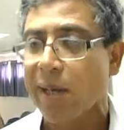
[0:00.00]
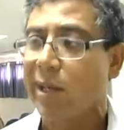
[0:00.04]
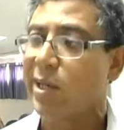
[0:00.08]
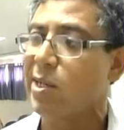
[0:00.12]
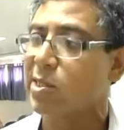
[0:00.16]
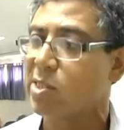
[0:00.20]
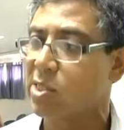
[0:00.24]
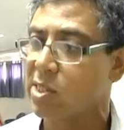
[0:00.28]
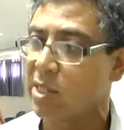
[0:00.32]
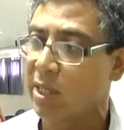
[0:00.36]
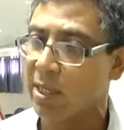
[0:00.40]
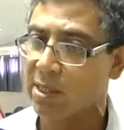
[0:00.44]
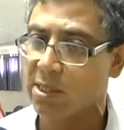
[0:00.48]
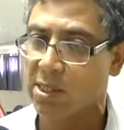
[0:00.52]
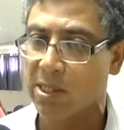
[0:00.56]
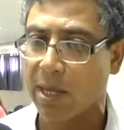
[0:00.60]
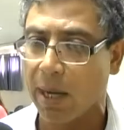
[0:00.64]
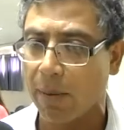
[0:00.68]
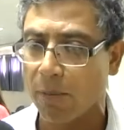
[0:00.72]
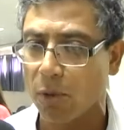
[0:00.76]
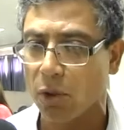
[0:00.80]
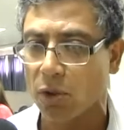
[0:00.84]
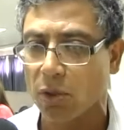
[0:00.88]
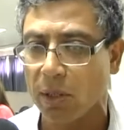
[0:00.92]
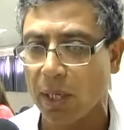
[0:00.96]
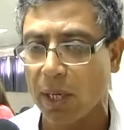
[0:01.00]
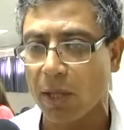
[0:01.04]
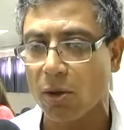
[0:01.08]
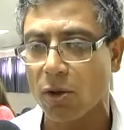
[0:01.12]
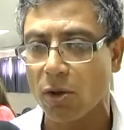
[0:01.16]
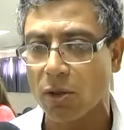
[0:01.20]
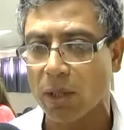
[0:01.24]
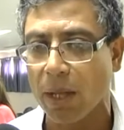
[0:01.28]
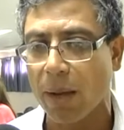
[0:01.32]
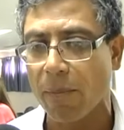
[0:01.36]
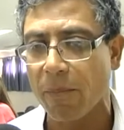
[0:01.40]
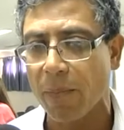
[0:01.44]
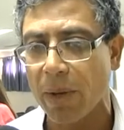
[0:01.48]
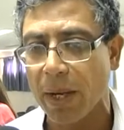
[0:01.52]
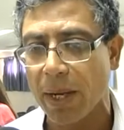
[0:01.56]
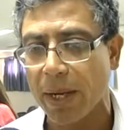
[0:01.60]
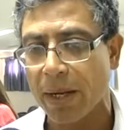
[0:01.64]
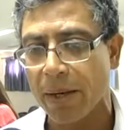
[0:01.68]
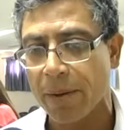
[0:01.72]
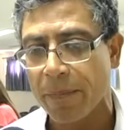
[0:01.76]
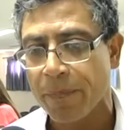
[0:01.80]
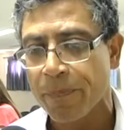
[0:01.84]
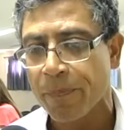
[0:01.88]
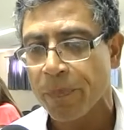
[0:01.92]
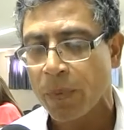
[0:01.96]
y sí se ha mostrado
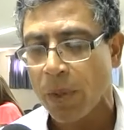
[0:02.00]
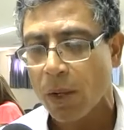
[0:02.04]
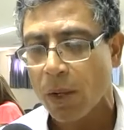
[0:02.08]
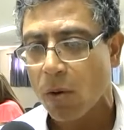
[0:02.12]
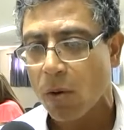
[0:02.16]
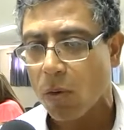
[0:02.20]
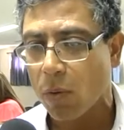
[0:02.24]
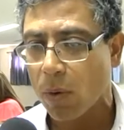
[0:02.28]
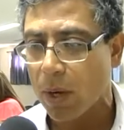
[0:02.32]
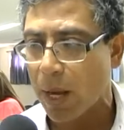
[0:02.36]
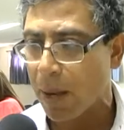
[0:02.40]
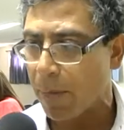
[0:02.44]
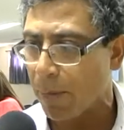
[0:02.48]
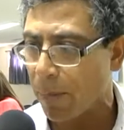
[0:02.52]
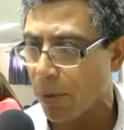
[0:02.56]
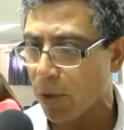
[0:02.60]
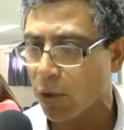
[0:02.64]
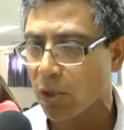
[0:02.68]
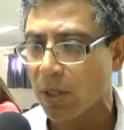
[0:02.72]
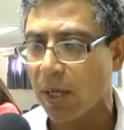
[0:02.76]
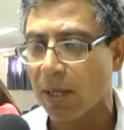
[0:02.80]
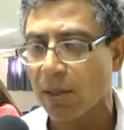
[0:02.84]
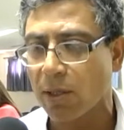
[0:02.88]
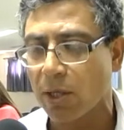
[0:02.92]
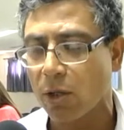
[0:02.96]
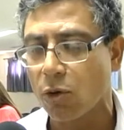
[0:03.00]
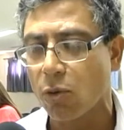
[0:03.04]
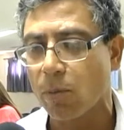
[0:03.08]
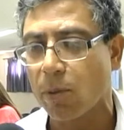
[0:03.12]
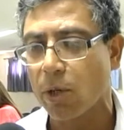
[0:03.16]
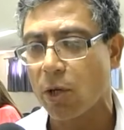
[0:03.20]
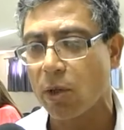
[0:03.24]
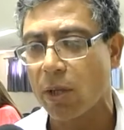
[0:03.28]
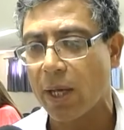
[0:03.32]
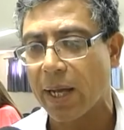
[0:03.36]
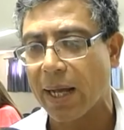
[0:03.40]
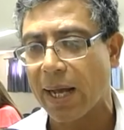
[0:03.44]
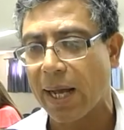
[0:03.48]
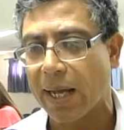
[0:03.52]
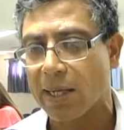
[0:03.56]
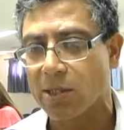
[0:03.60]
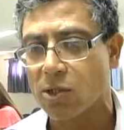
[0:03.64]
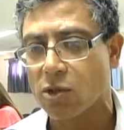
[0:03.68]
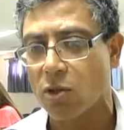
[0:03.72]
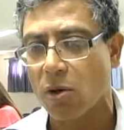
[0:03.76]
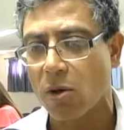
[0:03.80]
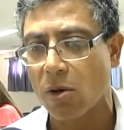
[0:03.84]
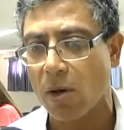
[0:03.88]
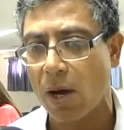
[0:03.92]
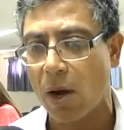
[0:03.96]
también un importante número de
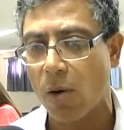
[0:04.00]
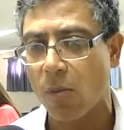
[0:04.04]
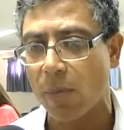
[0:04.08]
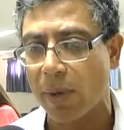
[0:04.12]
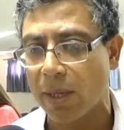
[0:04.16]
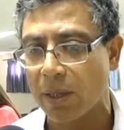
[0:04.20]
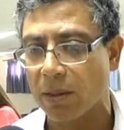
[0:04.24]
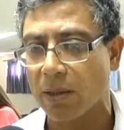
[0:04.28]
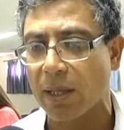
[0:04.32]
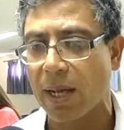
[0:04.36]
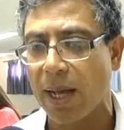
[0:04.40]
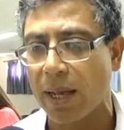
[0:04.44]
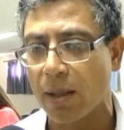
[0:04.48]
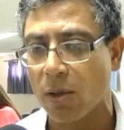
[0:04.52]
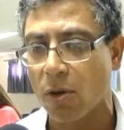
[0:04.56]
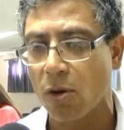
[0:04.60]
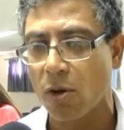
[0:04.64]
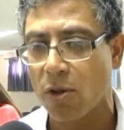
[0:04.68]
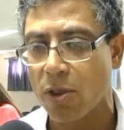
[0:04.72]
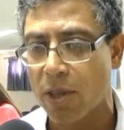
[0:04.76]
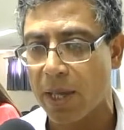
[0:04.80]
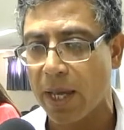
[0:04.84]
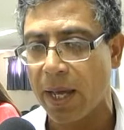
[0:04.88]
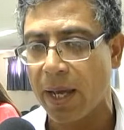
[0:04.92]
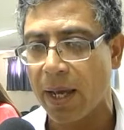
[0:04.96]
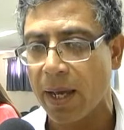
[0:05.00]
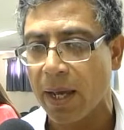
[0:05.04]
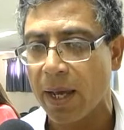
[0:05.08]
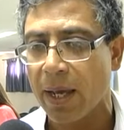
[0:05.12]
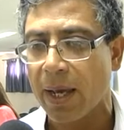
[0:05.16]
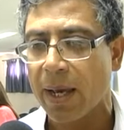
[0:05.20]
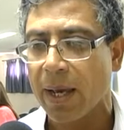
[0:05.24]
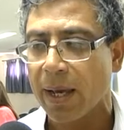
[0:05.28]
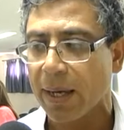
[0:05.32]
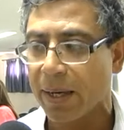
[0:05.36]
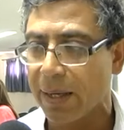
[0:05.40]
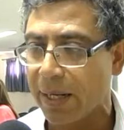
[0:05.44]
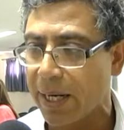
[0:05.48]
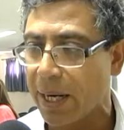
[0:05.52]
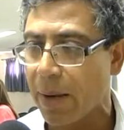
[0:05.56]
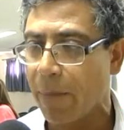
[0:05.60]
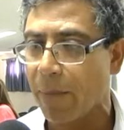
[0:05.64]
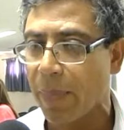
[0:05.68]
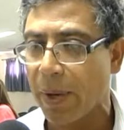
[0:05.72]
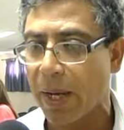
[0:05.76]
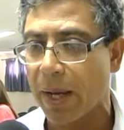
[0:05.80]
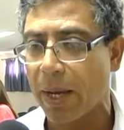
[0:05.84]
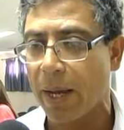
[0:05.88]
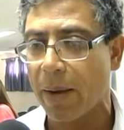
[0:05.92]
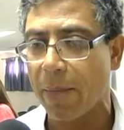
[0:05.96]
casos aumentados de
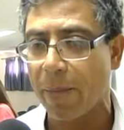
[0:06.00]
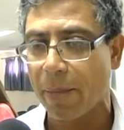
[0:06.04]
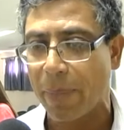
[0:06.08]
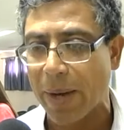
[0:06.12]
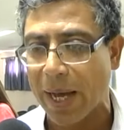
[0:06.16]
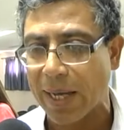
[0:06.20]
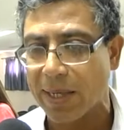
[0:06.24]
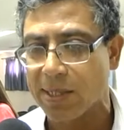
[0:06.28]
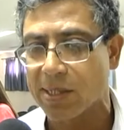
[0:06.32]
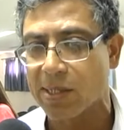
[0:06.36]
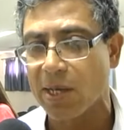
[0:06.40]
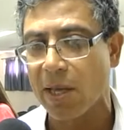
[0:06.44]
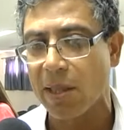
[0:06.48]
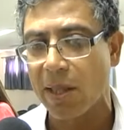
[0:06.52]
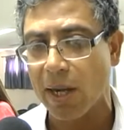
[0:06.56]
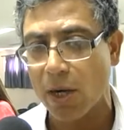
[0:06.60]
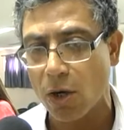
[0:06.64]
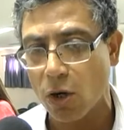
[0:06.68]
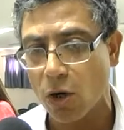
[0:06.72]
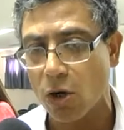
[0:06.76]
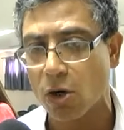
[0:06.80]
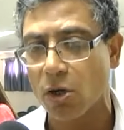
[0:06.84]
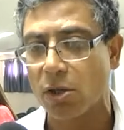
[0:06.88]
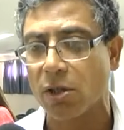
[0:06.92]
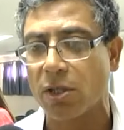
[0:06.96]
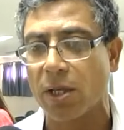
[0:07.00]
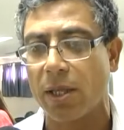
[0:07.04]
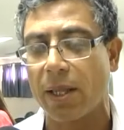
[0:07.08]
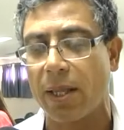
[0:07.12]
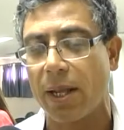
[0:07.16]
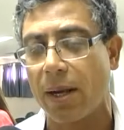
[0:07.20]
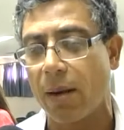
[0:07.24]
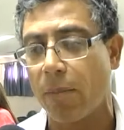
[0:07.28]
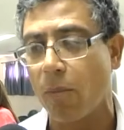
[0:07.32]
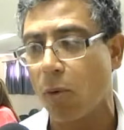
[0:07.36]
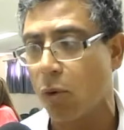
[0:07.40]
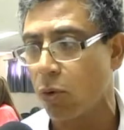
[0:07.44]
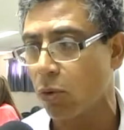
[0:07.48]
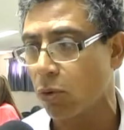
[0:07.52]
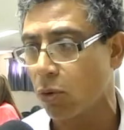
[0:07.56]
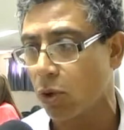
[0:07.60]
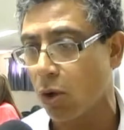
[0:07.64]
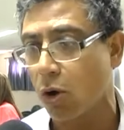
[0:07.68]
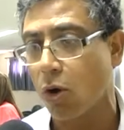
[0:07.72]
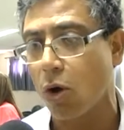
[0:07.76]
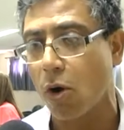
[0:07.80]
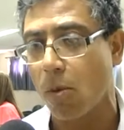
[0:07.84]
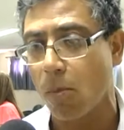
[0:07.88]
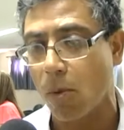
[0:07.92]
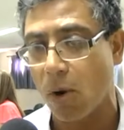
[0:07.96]
gripe en países del norte del
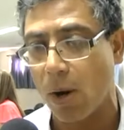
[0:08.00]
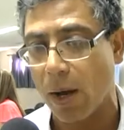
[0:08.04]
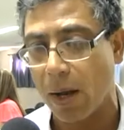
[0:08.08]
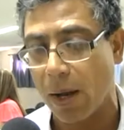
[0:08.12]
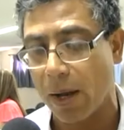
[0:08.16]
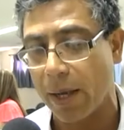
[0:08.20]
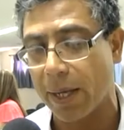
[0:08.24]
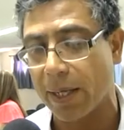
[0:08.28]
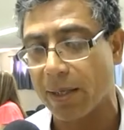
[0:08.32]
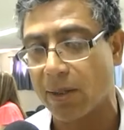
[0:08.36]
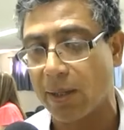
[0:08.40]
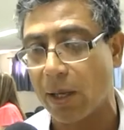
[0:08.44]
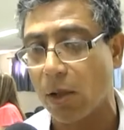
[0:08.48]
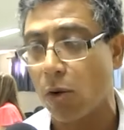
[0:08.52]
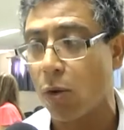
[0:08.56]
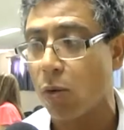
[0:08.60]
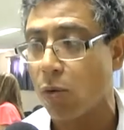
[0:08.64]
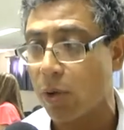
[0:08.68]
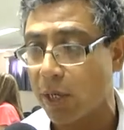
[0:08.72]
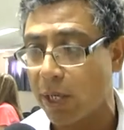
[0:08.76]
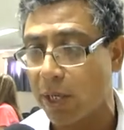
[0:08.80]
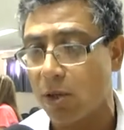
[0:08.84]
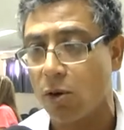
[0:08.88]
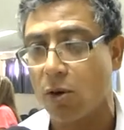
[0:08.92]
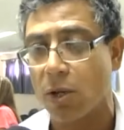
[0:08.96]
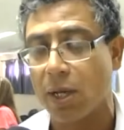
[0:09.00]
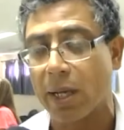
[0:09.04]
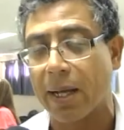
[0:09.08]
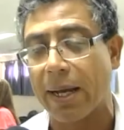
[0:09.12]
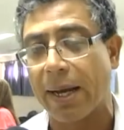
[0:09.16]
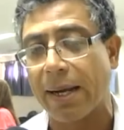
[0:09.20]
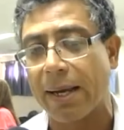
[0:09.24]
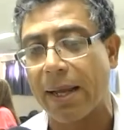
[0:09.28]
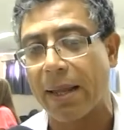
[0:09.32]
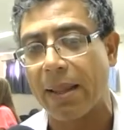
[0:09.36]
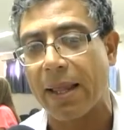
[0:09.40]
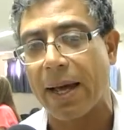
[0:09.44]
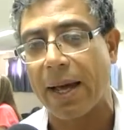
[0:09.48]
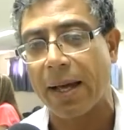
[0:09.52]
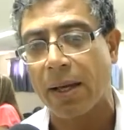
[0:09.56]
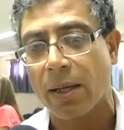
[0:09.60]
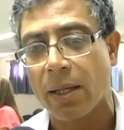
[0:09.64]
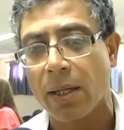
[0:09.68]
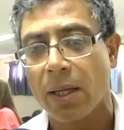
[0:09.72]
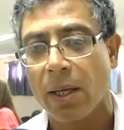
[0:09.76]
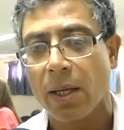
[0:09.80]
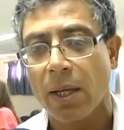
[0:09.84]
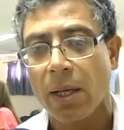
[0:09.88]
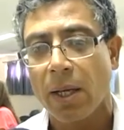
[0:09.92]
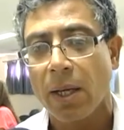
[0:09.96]
mundo como Estados Unidos y Canadá
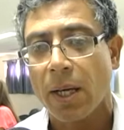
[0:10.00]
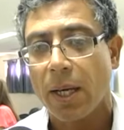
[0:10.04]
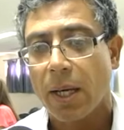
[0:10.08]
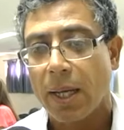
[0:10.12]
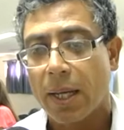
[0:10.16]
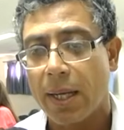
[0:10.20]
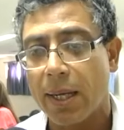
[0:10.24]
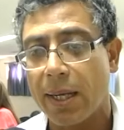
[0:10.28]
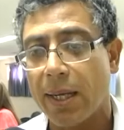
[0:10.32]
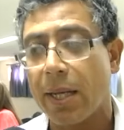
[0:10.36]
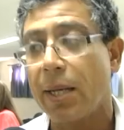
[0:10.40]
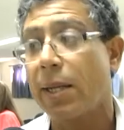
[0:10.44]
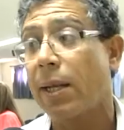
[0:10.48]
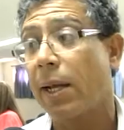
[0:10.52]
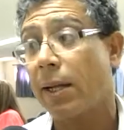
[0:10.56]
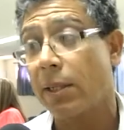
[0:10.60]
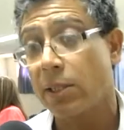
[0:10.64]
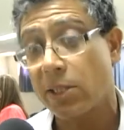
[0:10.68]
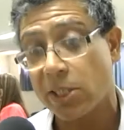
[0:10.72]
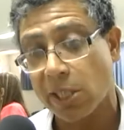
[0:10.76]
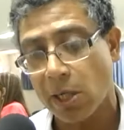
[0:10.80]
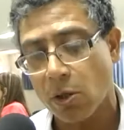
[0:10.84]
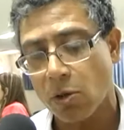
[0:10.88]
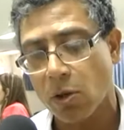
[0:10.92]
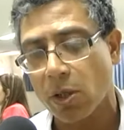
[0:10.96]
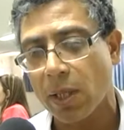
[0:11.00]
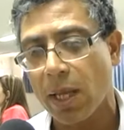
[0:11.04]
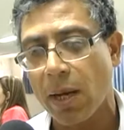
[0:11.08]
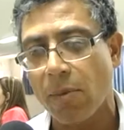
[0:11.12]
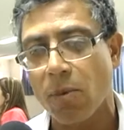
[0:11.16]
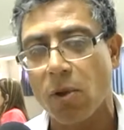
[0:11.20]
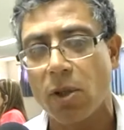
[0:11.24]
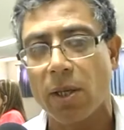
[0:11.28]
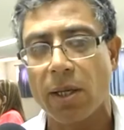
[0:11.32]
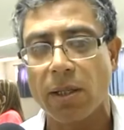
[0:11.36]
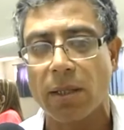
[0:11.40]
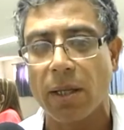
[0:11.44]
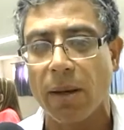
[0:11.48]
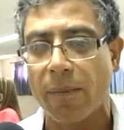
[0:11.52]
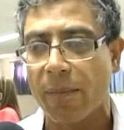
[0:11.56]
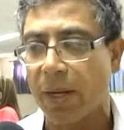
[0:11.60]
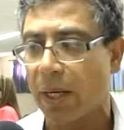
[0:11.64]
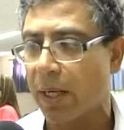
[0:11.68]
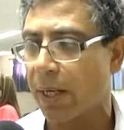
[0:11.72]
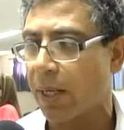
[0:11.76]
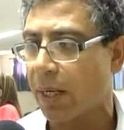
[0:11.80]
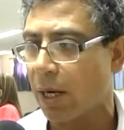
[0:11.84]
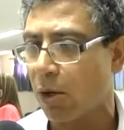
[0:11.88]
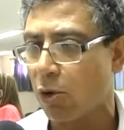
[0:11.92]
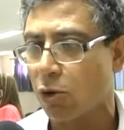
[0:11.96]
y le recordamos de esta
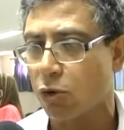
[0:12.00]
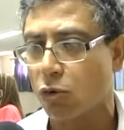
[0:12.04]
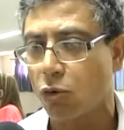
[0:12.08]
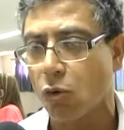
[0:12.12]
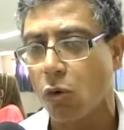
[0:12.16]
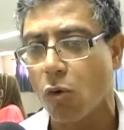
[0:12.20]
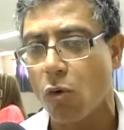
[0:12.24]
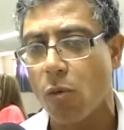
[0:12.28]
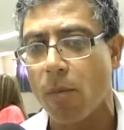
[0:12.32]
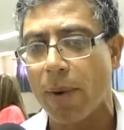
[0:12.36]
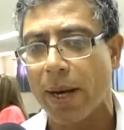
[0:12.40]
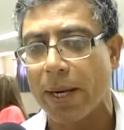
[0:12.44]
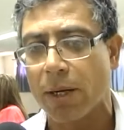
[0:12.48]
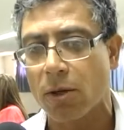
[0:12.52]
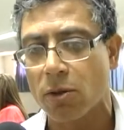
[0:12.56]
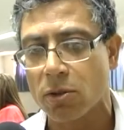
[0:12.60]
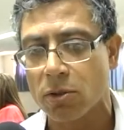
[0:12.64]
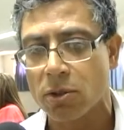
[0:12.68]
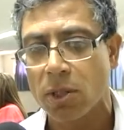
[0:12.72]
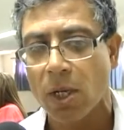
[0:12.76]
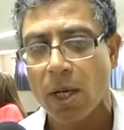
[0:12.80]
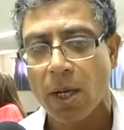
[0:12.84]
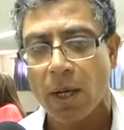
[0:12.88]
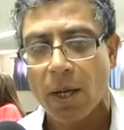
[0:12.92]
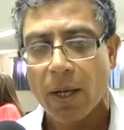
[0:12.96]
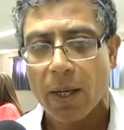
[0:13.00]
manera a los tucumanos